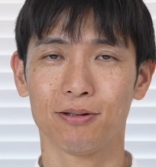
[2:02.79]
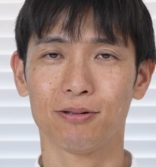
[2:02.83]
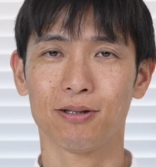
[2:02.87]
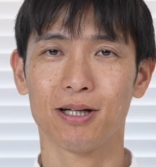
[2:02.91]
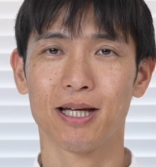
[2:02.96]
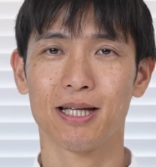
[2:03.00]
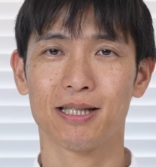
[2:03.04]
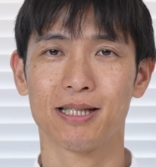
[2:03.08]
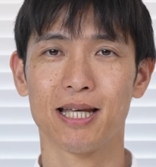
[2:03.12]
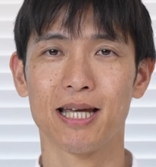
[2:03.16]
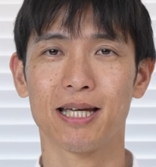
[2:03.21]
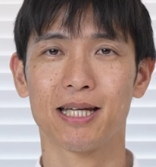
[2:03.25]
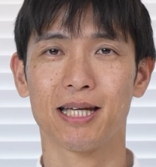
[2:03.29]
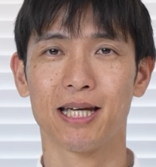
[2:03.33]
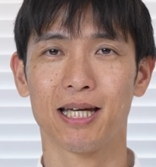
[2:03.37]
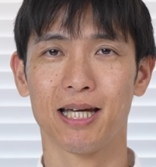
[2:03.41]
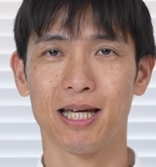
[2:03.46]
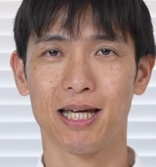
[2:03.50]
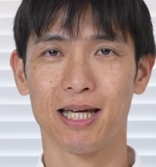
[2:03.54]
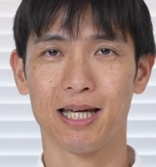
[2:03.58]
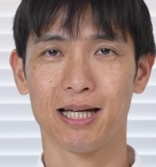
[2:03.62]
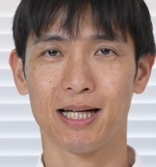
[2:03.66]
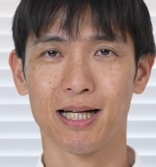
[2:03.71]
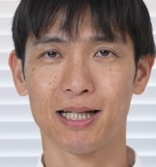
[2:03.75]
の成
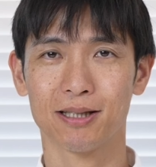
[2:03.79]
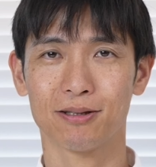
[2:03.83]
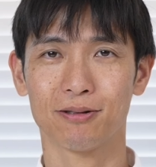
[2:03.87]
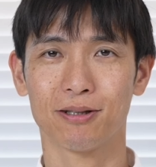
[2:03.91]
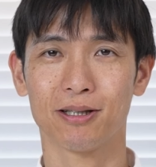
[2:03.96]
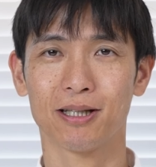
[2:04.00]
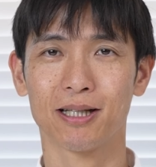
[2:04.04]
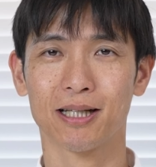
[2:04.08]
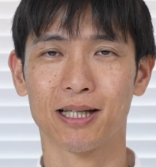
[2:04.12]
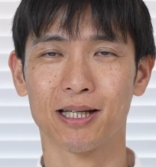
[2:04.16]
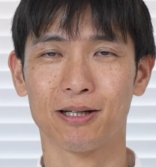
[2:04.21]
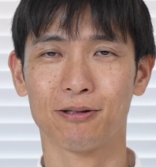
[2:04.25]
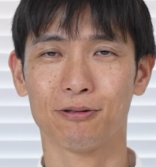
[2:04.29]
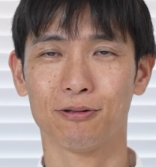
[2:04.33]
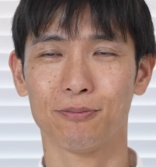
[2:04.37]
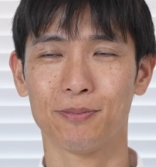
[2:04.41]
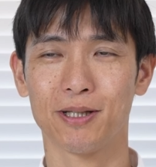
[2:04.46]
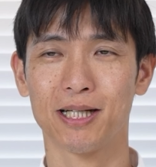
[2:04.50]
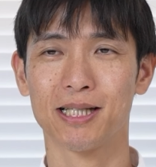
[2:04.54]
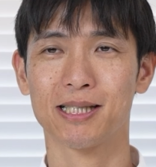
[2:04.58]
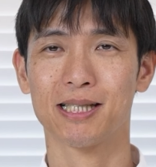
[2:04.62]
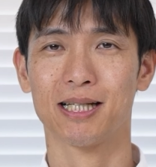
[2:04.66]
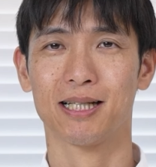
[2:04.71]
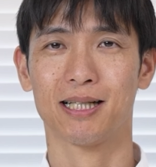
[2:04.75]
形がどれだけ
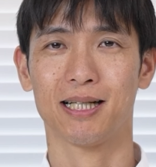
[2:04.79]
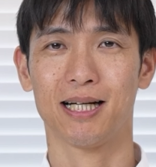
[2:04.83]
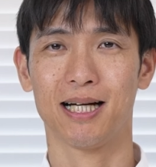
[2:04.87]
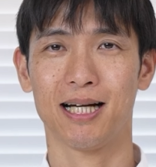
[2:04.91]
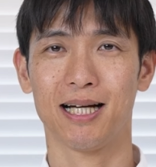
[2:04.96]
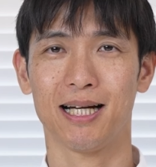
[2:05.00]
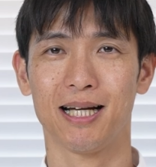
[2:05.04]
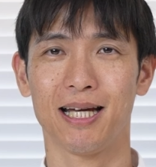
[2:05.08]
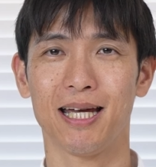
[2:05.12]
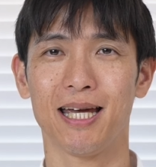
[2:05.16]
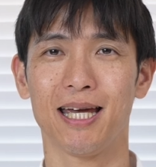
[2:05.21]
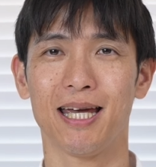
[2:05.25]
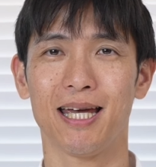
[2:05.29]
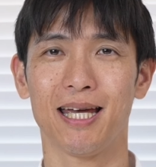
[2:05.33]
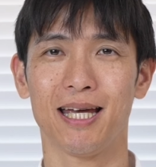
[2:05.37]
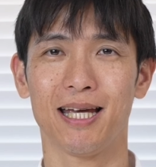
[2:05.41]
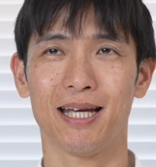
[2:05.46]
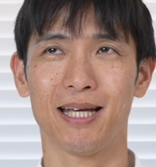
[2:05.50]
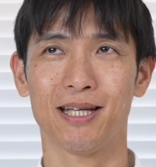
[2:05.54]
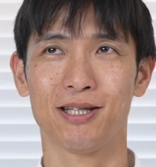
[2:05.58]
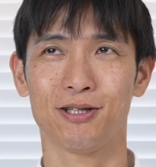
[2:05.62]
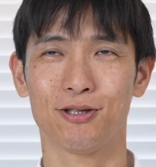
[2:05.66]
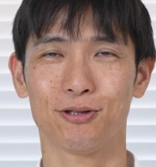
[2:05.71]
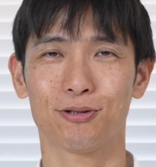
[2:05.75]
皆さんが
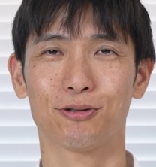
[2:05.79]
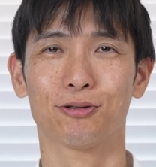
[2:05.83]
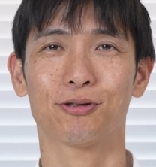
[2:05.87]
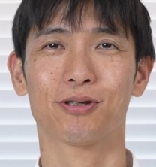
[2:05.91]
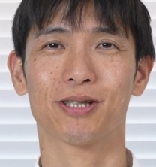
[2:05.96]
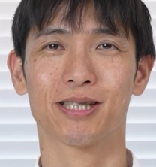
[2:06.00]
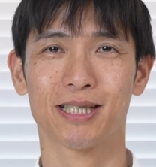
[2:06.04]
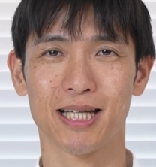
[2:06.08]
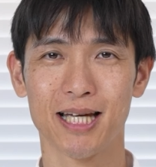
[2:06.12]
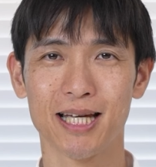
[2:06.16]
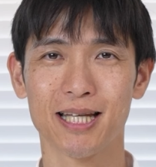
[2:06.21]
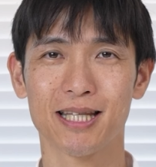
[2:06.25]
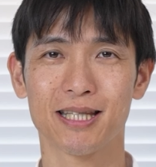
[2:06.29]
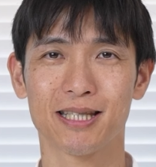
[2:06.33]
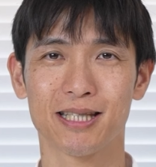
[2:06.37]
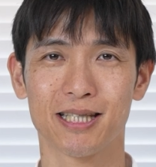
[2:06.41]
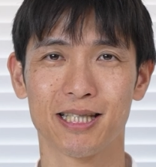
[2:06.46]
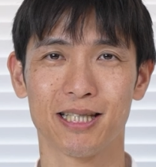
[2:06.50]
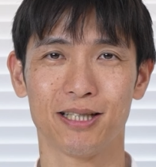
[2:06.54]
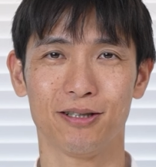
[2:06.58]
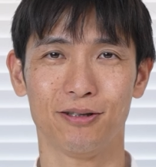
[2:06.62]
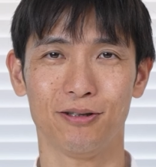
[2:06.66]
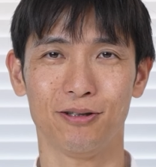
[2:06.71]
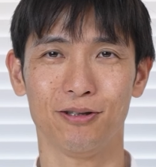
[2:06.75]
習得して
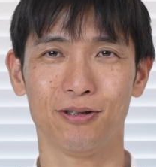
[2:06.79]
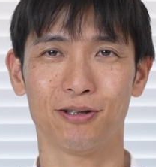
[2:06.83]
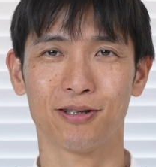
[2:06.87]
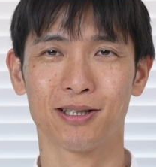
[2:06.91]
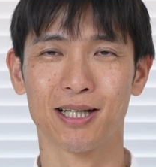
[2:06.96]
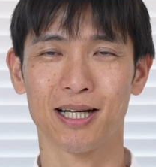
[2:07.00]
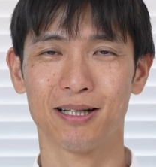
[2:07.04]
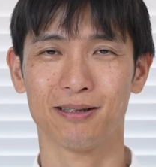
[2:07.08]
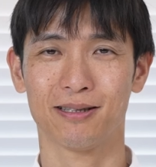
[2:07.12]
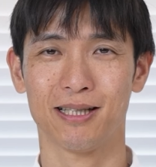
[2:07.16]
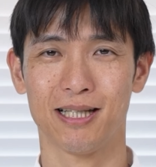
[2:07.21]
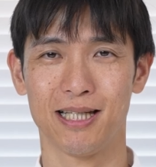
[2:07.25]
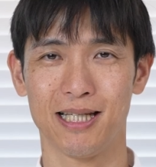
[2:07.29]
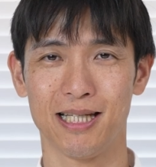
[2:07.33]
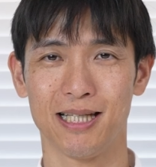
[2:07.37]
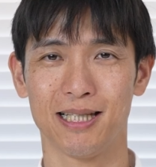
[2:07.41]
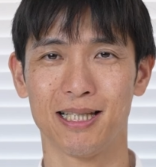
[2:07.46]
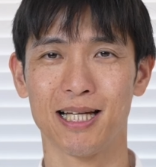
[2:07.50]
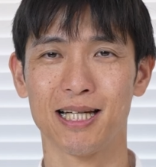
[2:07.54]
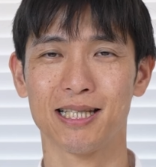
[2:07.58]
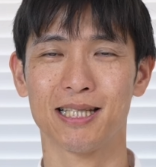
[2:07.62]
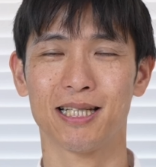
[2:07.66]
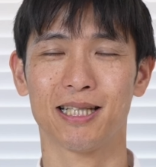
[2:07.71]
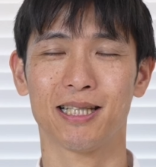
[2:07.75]
次のカルテに
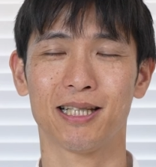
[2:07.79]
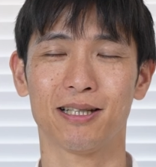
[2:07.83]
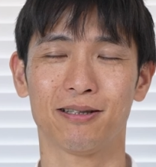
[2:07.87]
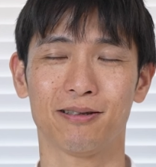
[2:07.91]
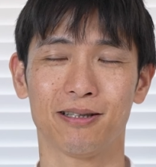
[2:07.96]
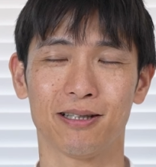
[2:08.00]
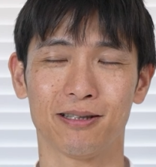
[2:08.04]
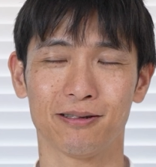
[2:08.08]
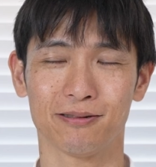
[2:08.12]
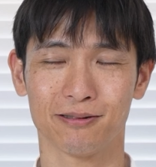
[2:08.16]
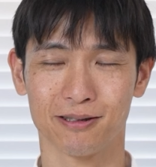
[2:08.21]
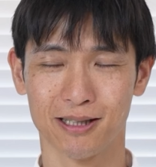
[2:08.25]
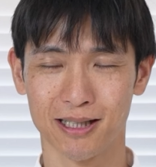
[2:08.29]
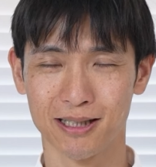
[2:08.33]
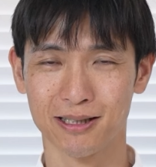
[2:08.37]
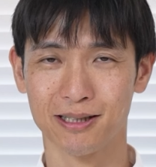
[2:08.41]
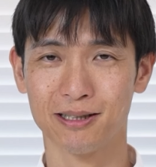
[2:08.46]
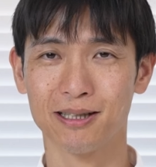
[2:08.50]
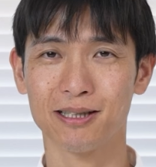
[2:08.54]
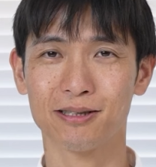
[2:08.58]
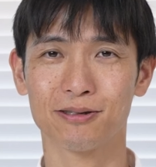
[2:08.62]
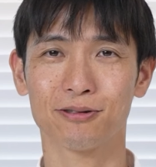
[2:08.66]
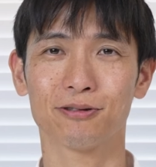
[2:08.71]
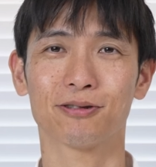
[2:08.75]
出してきてくれるのかっ
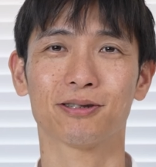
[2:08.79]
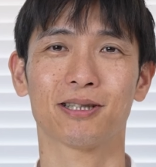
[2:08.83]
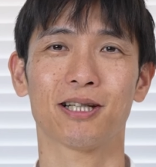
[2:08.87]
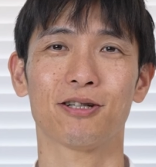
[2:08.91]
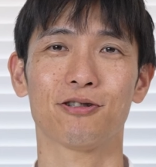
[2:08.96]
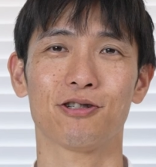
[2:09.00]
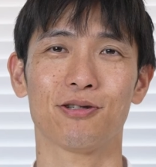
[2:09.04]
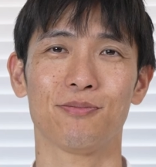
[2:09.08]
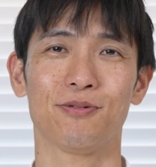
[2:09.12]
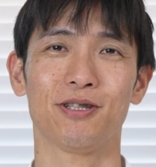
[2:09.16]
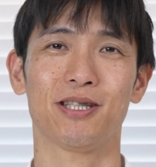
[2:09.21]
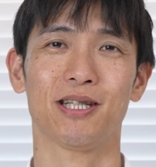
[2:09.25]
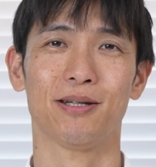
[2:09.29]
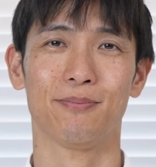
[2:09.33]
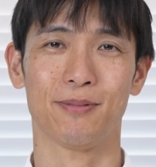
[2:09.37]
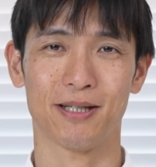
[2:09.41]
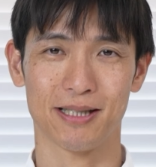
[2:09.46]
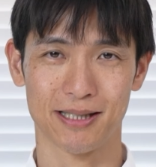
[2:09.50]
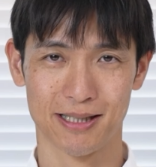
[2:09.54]
ていうのはすごく楽しみにしていま